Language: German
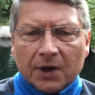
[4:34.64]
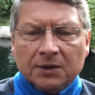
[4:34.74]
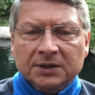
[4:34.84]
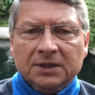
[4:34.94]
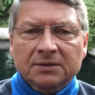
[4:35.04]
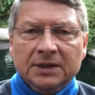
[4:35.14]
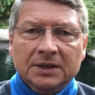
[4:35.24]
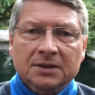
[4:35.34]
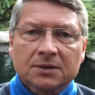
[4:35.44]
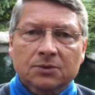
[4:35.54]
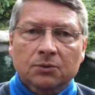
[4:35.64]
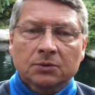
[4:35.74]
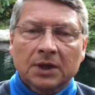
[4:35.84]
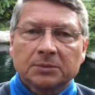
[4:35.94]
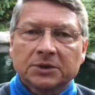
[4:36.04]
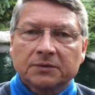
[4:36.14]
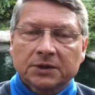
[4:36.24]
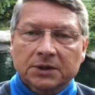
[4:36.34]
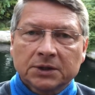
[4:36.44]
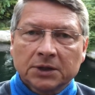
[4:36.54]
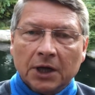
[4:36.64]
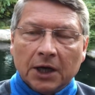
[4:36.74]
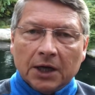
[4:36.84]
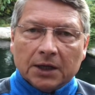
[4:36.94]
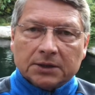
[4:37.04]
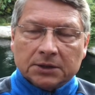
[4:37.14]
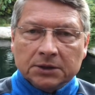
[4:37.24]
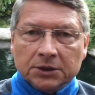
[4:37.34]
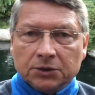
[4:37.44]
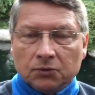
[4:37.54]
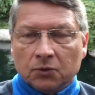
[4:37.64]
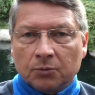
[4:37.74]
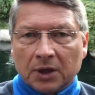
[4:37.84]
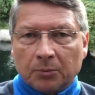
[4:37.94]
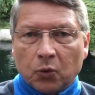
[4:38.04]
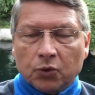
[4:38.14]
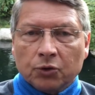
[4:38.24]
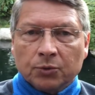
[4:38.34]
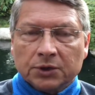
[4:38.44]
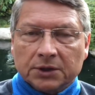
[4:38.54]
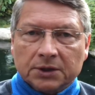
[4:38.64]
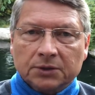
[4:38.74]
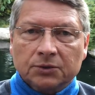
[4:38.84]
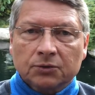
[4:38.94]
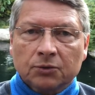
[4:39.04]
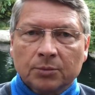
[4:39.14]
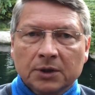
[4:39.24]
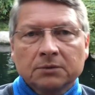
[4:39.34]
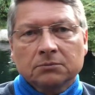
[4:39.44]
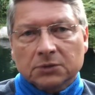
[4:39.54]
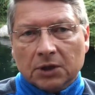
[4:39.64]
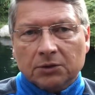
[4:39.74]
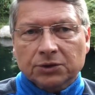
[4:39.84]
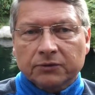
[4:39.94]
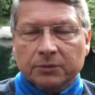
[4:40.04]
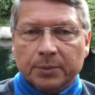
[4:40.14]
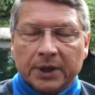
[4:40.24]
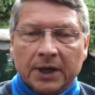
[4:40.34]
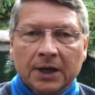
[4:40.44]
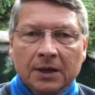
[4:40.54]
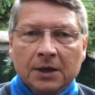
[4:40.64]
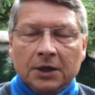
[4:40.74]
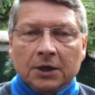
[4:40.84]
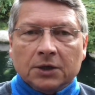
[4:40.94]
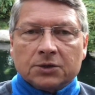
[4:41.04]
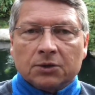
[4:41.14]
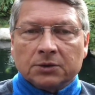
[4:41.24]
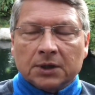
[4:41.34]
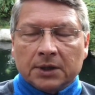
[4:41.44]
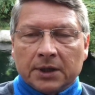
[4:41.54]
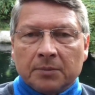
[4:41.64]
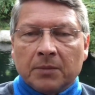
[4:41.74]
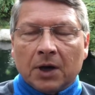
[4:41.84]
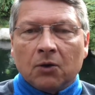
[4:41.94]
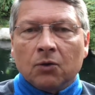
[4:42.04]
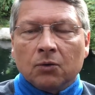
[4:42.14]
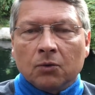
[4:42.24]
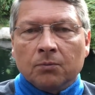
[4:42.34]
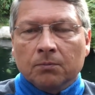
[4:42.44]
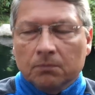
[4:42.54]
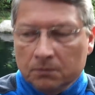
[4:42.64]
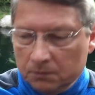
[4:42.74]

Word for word: Und deswegen ist es so unheimlich wichtig, sich nicht nur um Ammonium und Nitrit zu kümmern, Sauerstoff und pH, sondern eben auch um